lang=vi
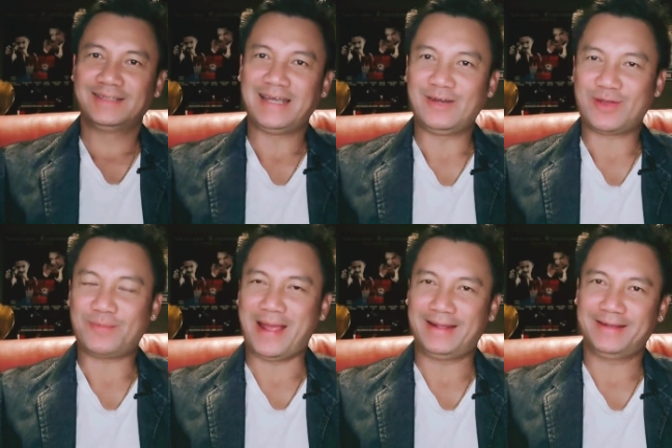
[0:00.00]
Hello các
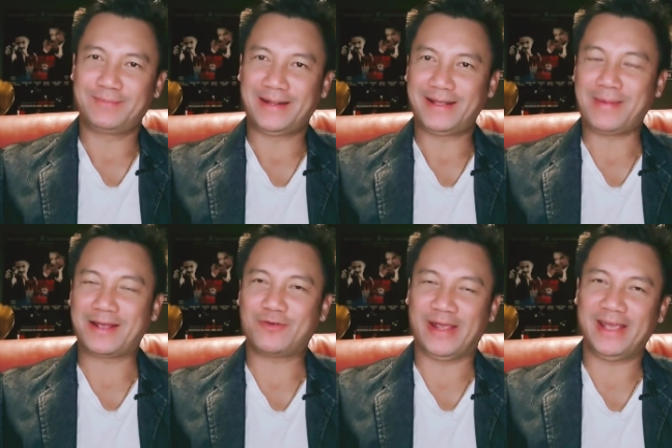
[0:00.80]
bạn, hôm nay các bạn
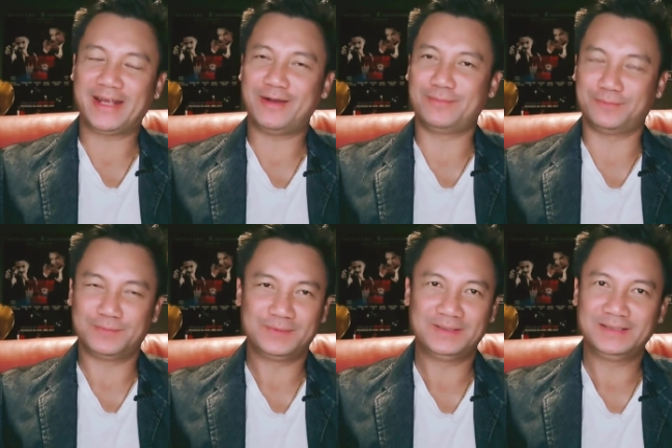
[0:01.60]
có khỏe hay không?
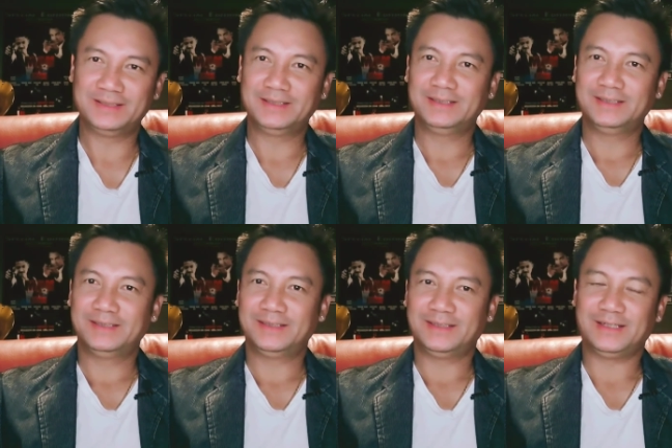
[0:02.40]

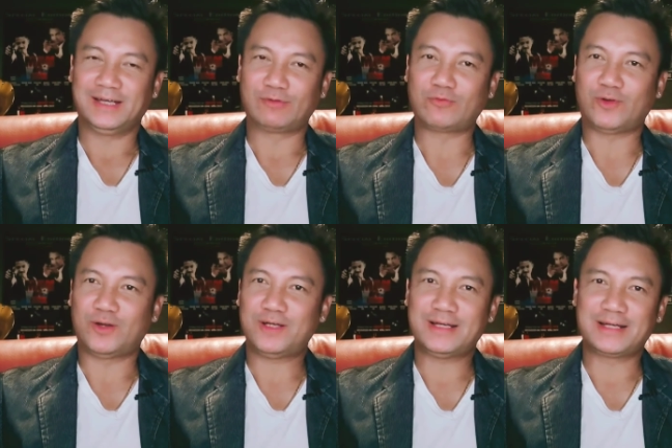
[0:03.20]
À, Quốc
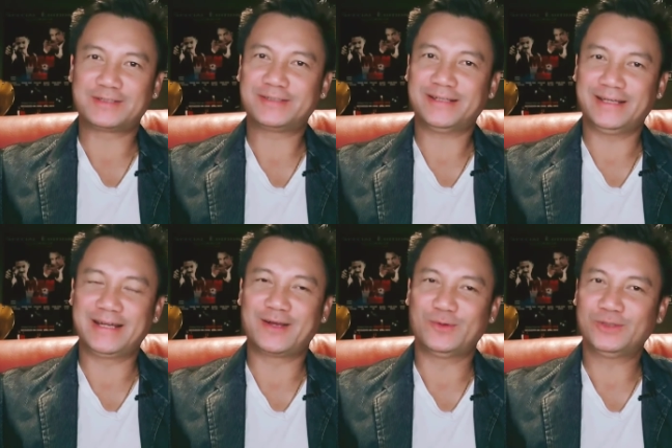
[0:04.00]
Võ à, trước khi
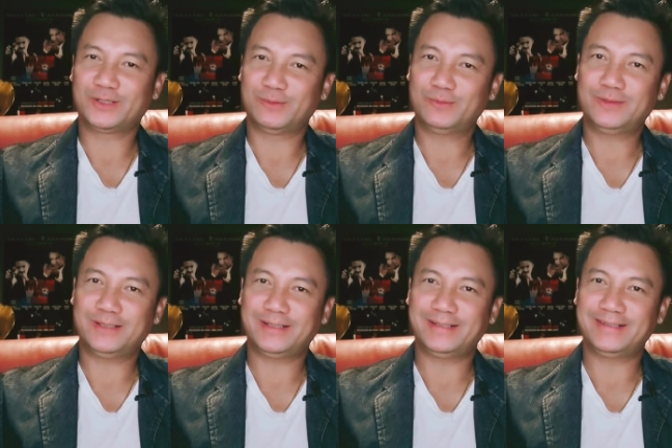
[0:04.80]
đi ngủ thì cũng
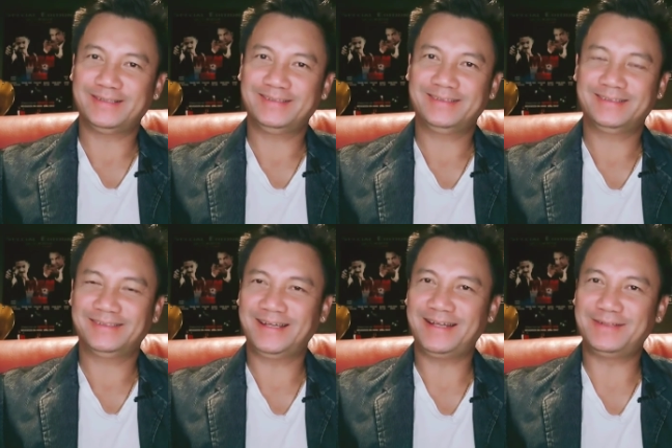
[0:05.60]
à,
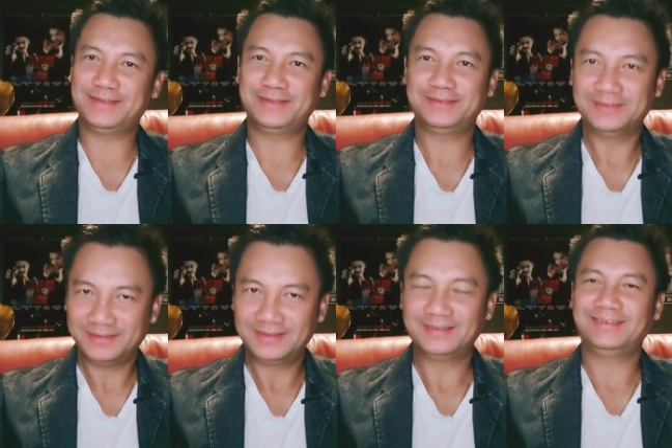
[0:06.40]
lên
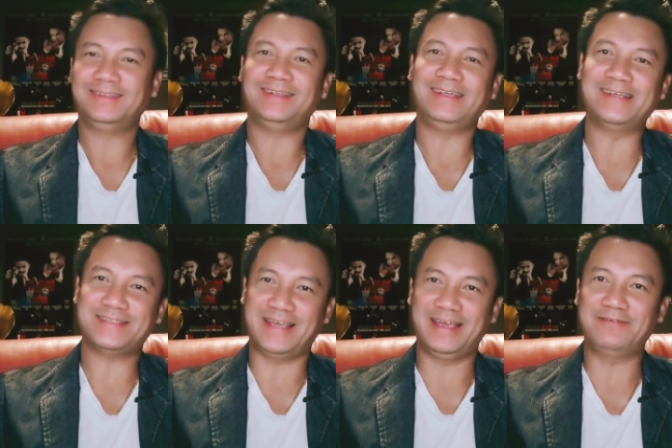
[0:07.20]
chia
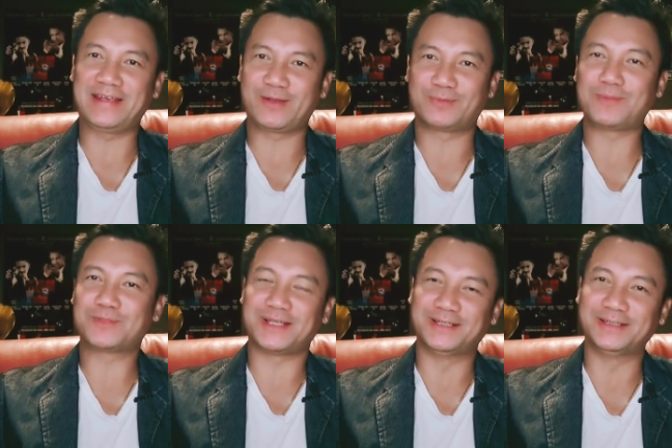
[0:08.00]
sẻ và dọc tâm
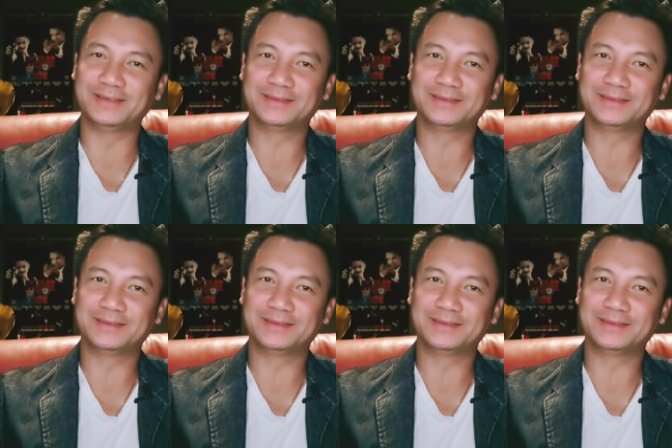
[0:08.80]
sự.